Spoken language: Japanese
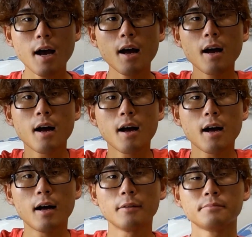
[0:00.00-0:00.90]
やー
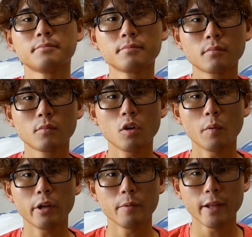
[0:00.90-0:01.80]
はー
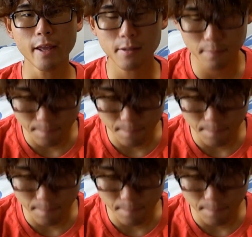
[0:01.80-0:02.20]
どうも、昼間で